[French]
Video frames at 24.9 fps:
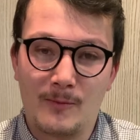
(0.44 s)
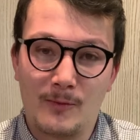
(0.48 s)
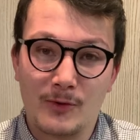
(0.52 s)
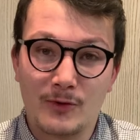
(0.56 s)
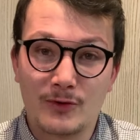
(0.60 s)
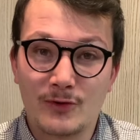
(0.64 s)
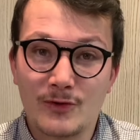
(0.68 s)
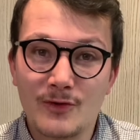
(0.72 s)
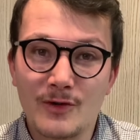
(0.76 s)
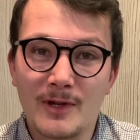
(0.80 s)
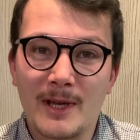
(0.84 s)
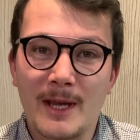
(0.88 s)

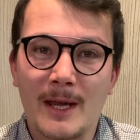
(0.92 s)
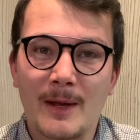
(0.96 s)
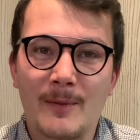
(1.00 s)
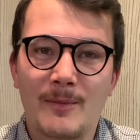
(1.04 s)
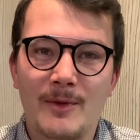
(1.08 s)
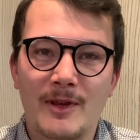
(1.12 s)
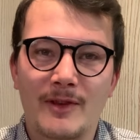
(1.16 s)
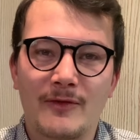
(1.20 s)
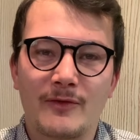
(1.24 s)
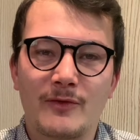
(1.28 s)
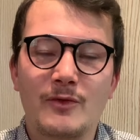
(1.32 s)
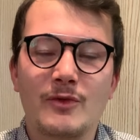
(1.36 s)
Bonjour et
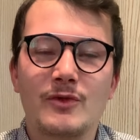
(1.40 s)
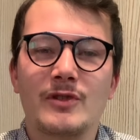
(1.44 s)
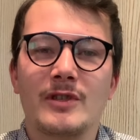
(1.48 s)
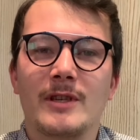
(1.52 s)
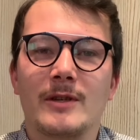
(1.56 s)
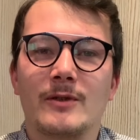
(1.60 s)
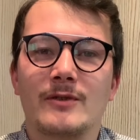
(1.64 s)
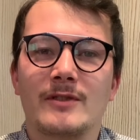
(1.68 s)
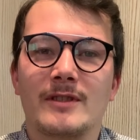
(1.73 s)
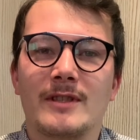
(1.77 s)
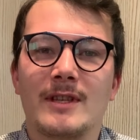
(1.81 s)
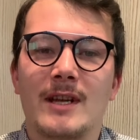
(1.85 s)
bienvenue
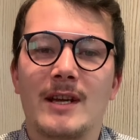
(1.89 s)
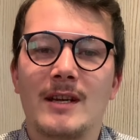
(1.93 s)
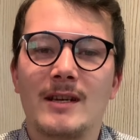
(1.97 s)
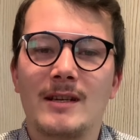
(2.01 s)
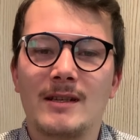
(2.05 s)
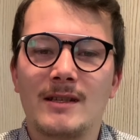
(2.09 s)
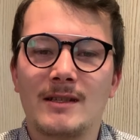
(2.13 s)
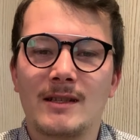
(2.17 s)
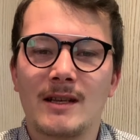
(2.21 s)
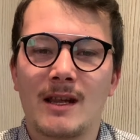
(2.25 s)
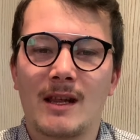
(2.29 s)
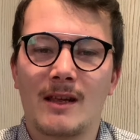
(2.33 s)
chez Osna.
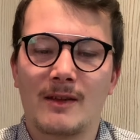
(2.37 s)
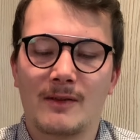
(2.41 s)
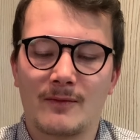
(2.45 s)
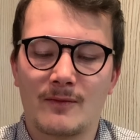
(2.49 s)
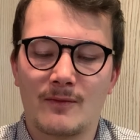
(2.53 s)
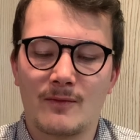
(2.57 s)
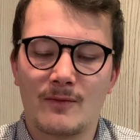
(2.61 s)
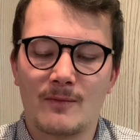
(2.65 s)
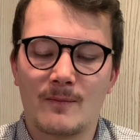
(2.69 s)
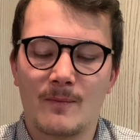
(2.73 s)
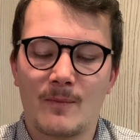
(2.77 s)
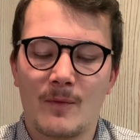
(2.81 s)

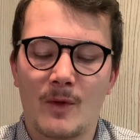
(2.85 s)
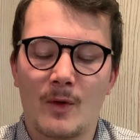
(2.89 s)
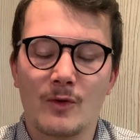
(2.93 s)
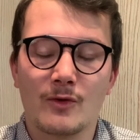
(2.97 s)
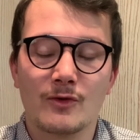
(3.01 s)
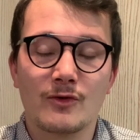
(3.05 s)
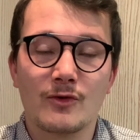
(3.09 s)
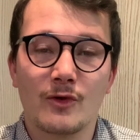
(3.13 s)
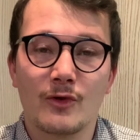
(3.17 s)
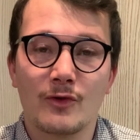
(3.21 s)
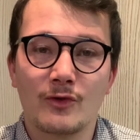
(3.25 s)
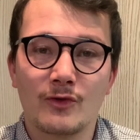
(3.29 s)
Euh, on
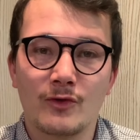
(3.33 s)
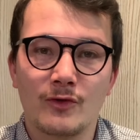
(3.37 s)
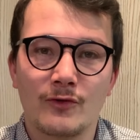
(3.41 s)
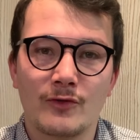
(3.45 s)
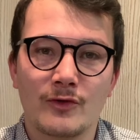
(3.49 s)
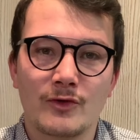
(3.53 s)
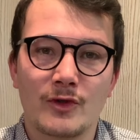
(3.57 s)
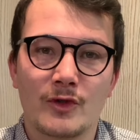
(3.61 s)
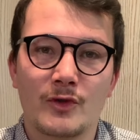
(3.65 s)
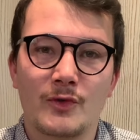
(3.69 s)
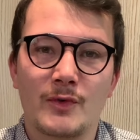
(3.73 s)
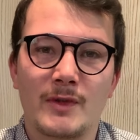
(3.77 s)
se retrouve
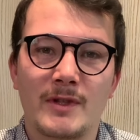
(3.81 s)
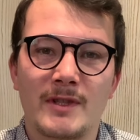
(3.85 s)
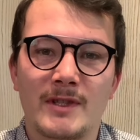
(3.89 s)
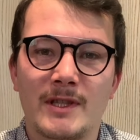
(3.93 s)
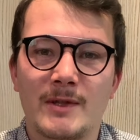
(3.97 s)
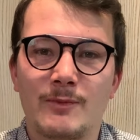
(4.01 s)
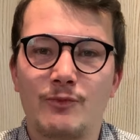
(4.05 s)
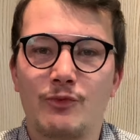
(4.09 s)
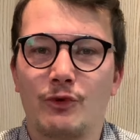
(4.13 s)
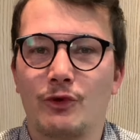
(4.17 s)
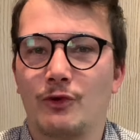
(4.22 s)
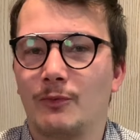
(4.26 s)
aujourd'hui
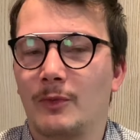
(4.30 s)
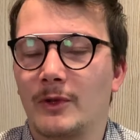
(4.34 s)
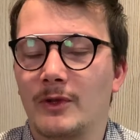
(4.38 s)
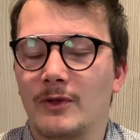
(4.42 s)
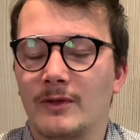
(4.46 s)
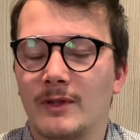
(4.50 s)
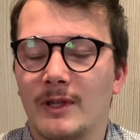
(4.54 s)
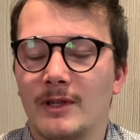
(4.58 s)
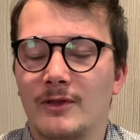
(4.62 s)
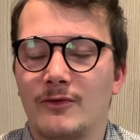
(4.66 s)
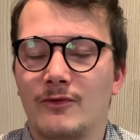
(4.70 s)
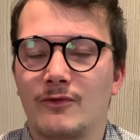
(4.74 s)
ici pour une
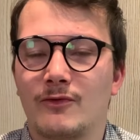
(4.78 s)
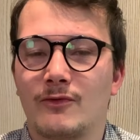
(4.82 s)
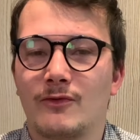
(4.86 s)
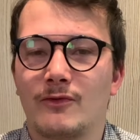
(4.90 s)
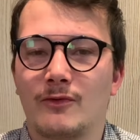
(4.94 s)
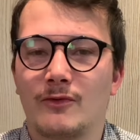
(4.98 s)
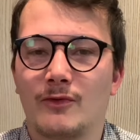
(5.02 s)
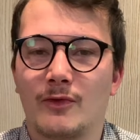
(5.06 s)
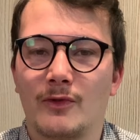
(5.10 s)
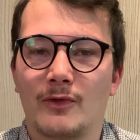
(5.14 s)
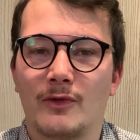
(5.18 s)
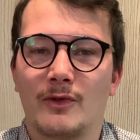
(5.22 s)

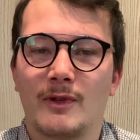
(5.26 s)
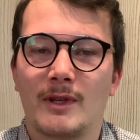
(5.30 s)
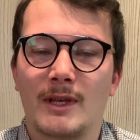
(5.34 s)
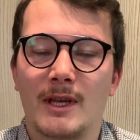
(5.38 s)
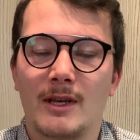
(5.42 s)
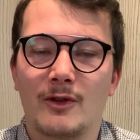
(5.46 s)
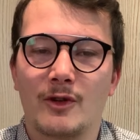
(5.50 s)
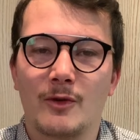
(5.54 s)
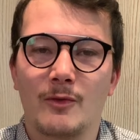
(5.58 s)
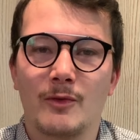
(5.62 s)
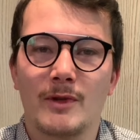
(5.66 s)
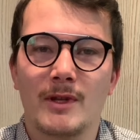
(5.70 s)
présentation de
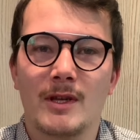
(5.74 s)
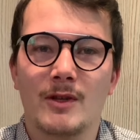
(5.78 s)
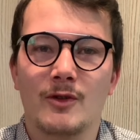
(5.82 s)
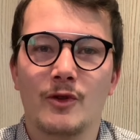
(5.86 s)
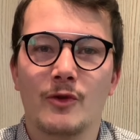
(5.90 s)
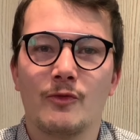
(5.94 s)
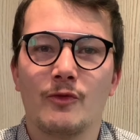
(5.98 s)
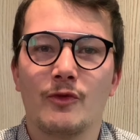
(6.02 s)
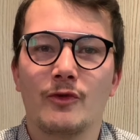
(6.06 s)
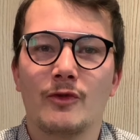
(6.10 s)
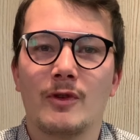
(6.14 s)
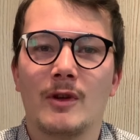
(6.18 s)
quelques modèles de
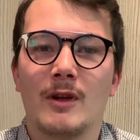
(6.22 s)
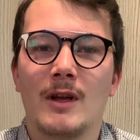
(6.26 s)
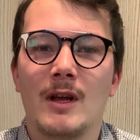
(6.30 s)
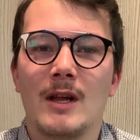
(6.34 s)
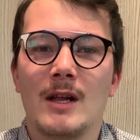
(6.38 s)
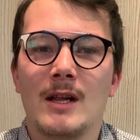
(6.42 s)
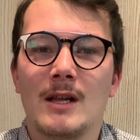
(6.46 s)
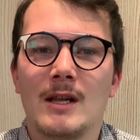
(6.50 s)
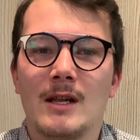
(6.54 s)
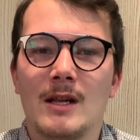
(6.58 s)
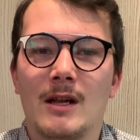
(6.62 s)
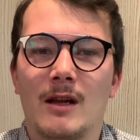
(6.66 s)
montres
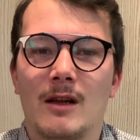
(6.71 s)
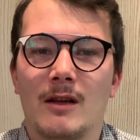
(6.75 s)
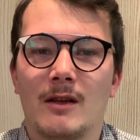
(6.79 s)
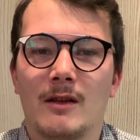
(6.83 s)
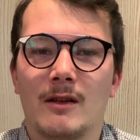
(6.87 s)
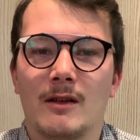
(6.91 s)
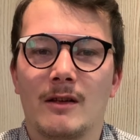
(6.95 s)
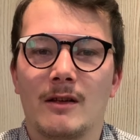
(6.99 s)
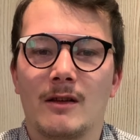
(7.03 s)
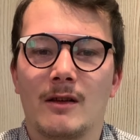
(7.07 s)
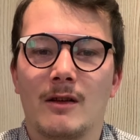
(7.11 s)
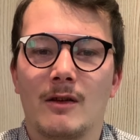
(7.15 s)

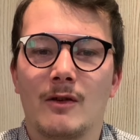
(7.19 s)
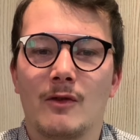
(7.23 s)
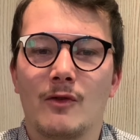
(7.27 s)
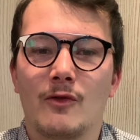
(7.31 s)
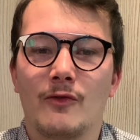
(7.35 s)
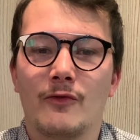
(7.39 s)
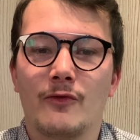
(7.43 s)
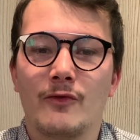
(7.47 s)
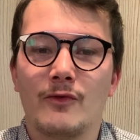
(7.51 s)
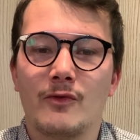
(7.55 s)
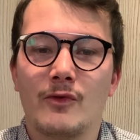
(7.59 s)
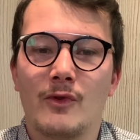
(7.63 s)
euh, au
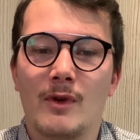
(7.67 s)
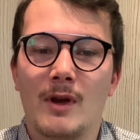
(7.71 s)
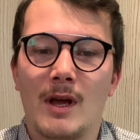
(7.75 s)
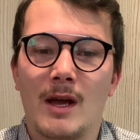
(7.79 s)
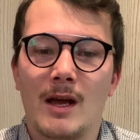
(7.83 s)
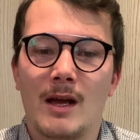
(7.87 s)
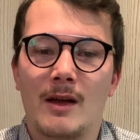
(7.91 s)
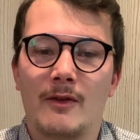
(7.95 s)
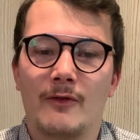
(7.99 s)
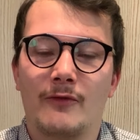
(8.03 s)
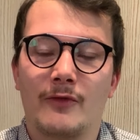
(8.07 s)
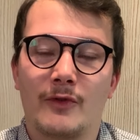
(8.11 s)
vu de
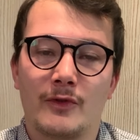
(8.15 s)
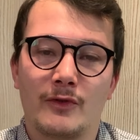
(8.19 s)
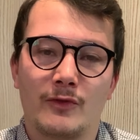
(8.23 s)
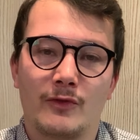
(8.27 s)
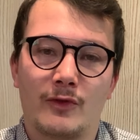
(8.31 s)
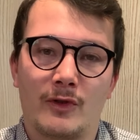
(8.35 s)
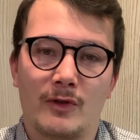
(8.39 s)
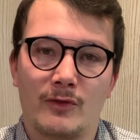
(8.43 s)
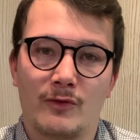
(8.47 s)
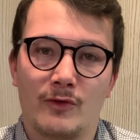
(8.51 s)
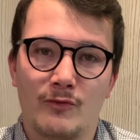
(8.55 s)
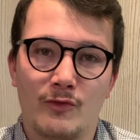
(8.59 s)
la vente
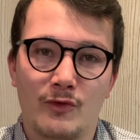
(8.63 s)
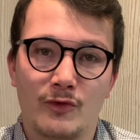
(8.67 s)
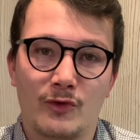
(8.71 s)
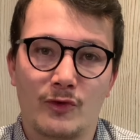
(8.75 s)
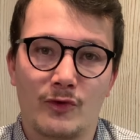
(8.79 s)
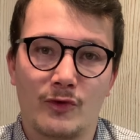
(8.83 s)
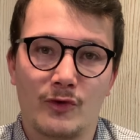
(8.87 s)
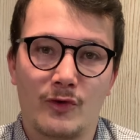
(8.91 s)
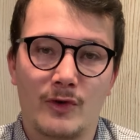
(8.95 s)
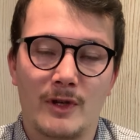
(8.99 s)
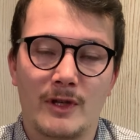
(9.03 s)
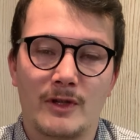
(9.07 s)
de
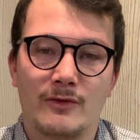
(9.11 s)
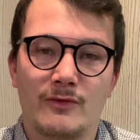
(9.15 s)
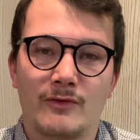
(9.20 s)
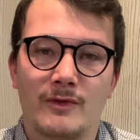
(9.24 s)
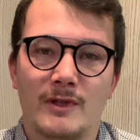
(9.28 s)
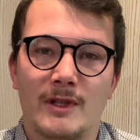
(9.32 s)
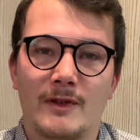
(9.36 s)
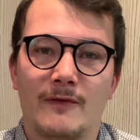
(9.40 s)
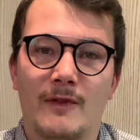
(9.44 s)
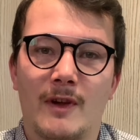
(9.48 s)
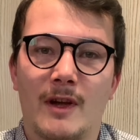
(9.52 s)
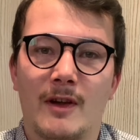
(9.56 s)
montres de collection
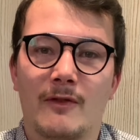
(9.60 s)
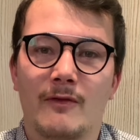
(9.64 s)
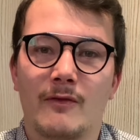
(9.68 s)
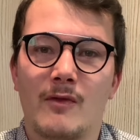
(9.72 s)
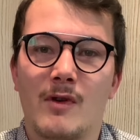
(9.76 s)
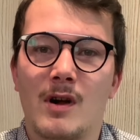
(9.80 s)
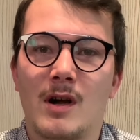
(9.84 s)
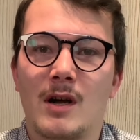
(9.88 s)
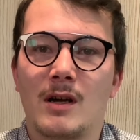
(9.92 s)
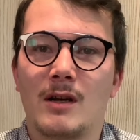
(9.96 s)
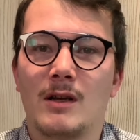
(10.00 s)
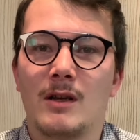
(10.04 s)
qui va
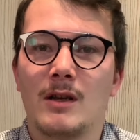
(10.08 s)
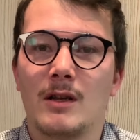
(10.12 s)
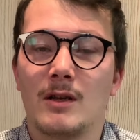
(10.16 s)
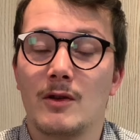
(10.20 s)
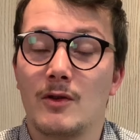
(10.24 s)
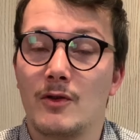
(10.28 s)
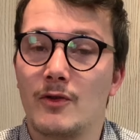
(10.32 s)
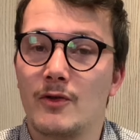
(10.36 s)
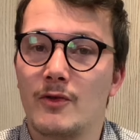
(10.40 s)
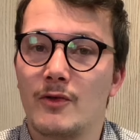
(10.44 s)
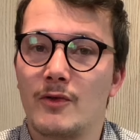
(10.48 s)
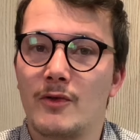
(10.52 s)
avoir
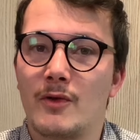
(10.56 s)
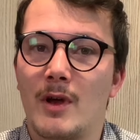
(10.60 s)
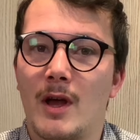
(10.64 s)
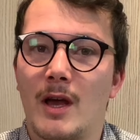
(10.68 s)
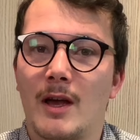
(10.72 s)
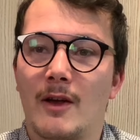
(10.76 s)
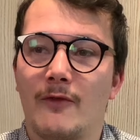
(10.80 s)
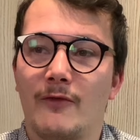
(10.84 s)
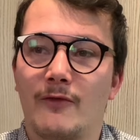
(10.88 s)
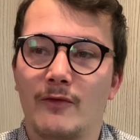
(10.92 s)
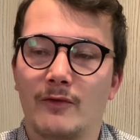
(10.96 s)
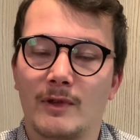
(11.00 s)
lieu
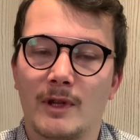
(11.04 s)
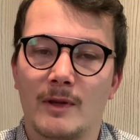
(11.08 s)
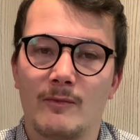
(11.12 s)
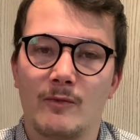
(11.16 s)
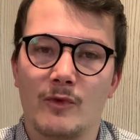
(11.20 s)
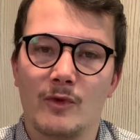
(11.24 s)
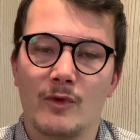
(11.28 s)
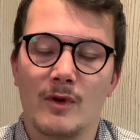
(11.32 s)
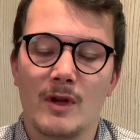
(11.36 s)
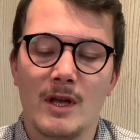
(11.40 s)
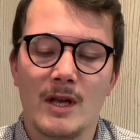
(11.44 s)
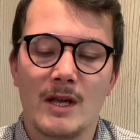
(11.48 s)
à
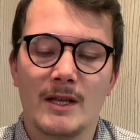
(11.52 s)
Fontainebleau.